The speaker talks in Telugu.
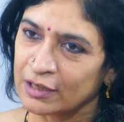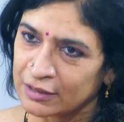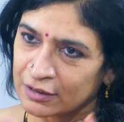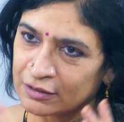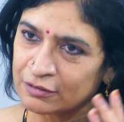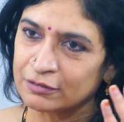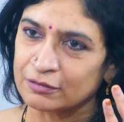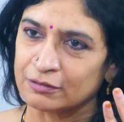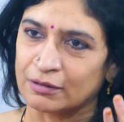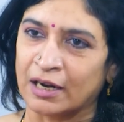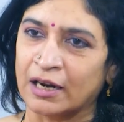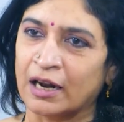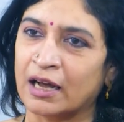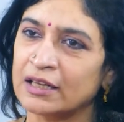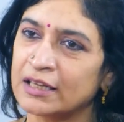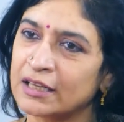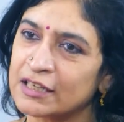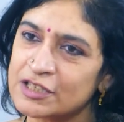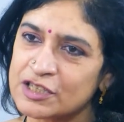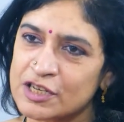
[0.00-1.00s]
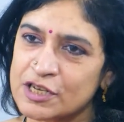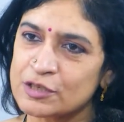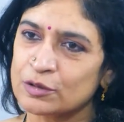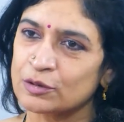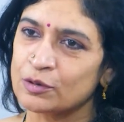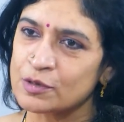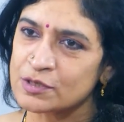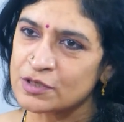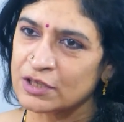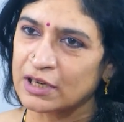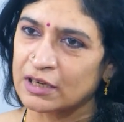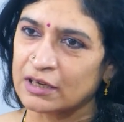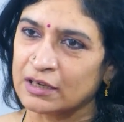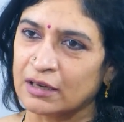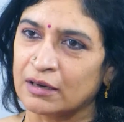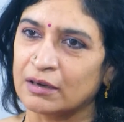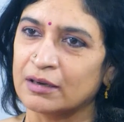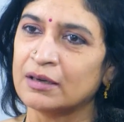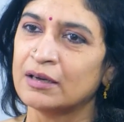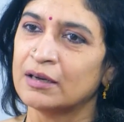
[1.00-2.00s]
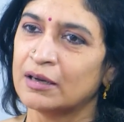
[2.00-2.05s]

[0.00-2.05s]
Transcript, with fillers: అందరూ అనాదిగా చేసుకుని వస్తున్నారుగా